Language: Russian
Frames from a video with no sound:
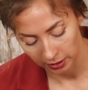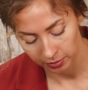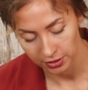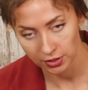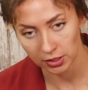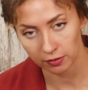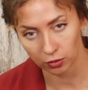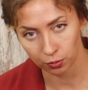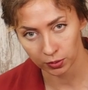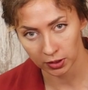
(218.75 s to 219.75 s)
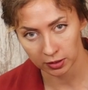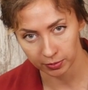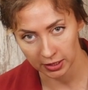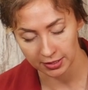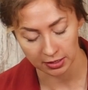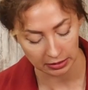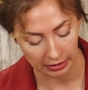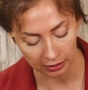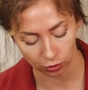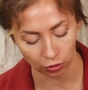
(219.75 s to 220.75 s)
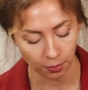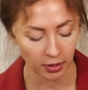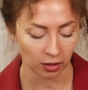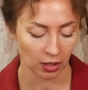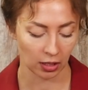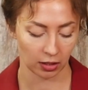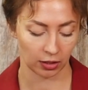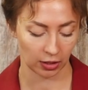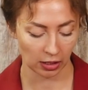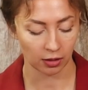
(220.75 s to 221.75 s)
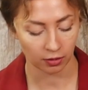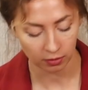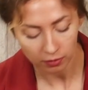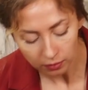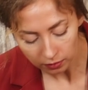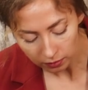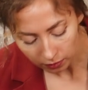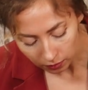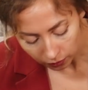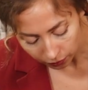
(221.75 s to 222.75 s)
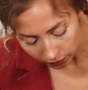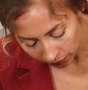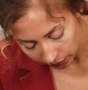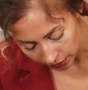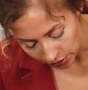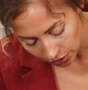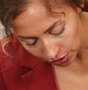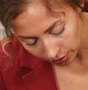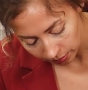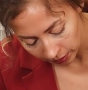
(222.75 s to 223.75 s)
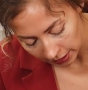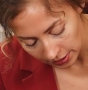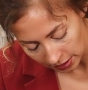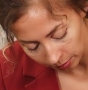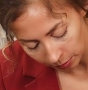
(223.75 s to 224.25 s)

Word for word: приобрести в любых магазинах для хобби или во флористическом магазине.